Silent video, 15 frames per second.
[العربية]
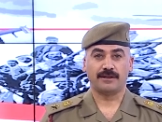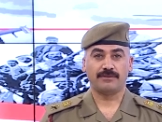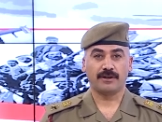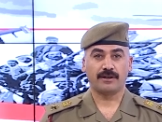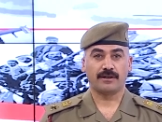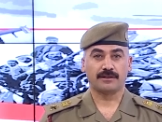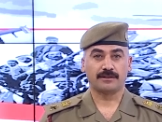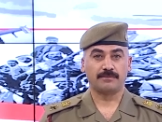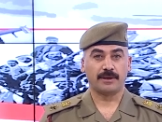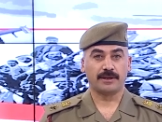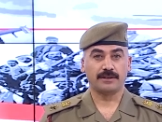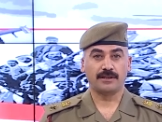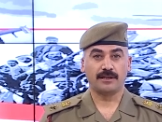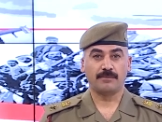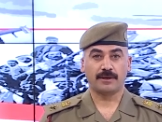فقرة
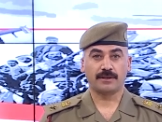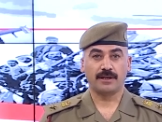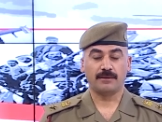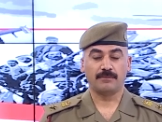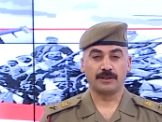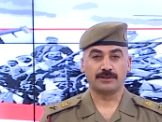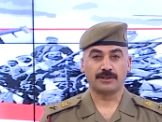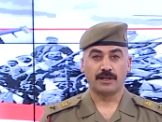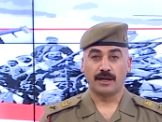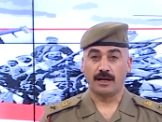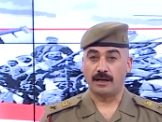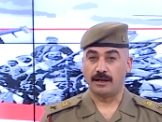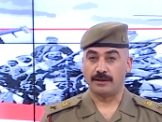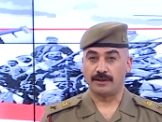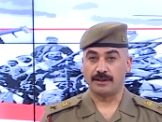بريد البرنامج
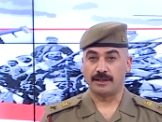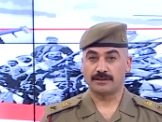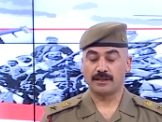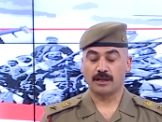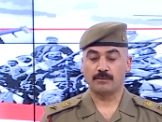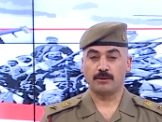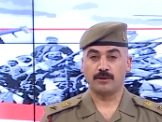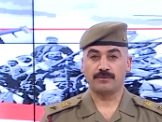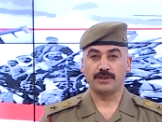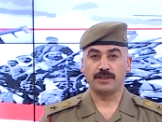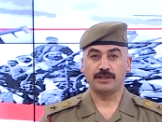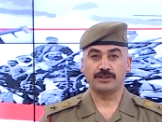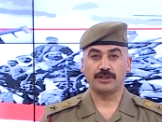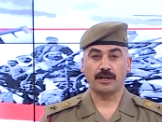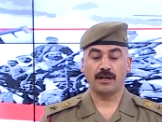الذي نستقبل فيه
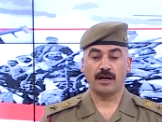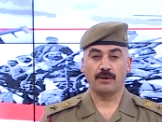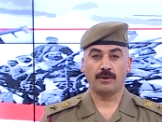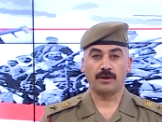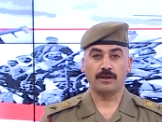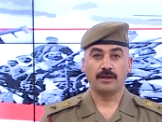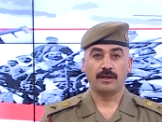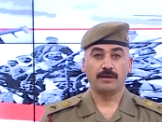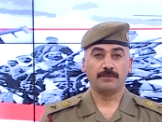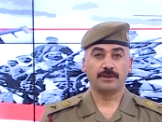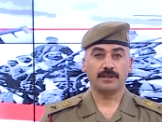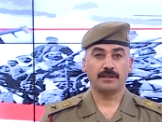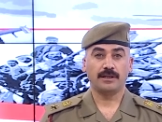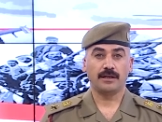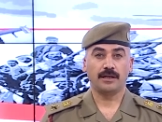شكاوى من
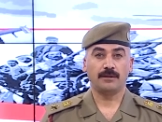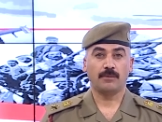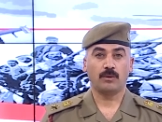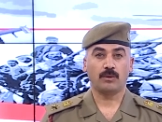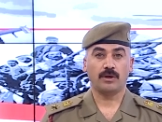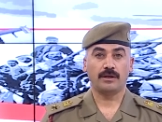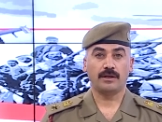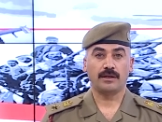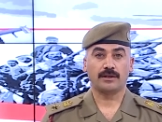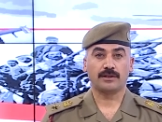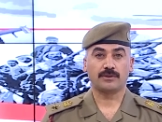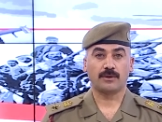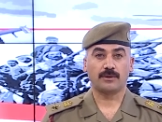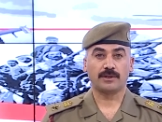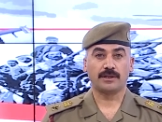خلال الموقع
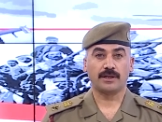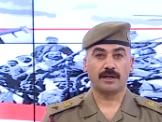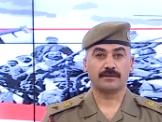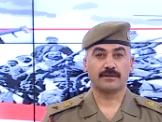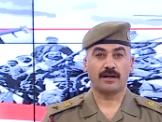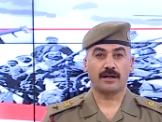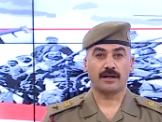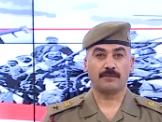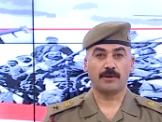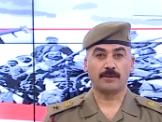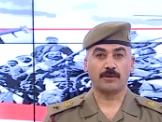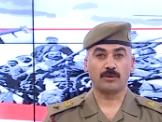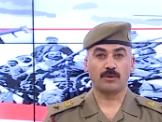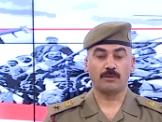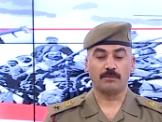الإلكتروني الظاهر
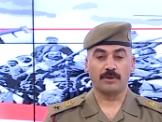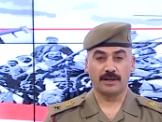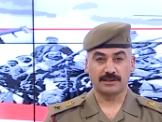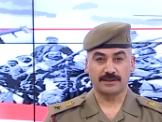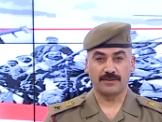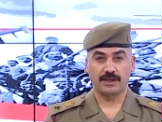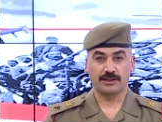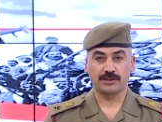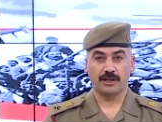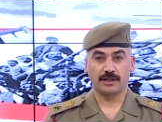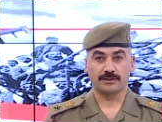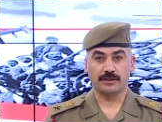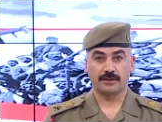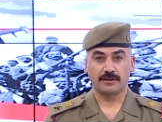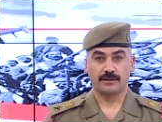أمامكم أسفل
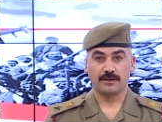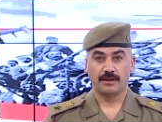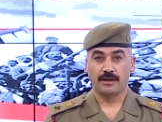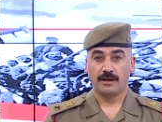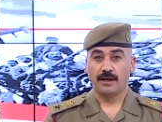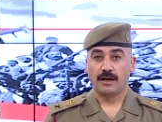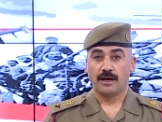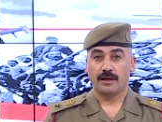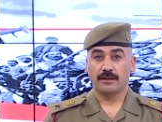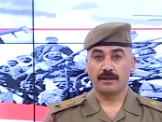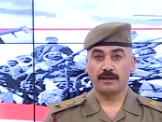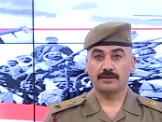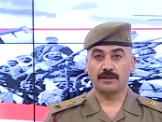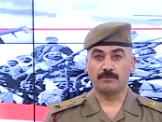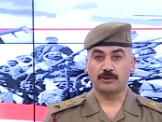الشاشة
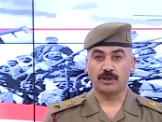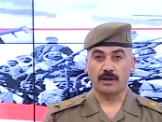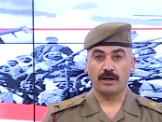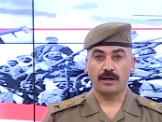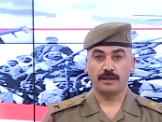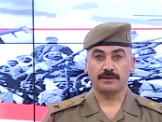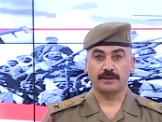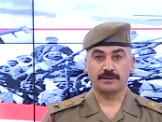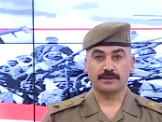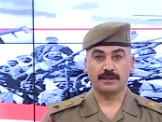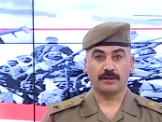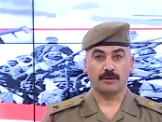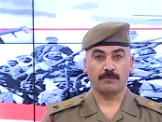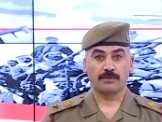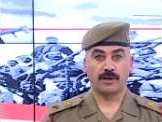الرائد المتقاعد حسين
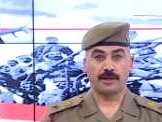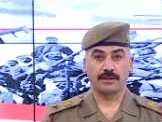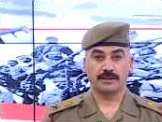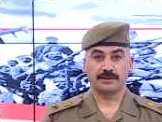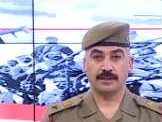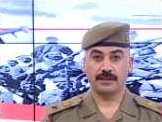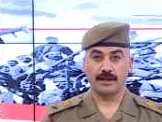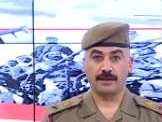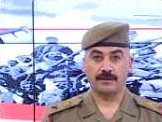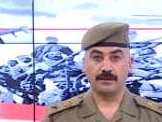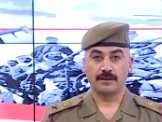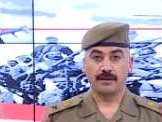رمضان حسين علي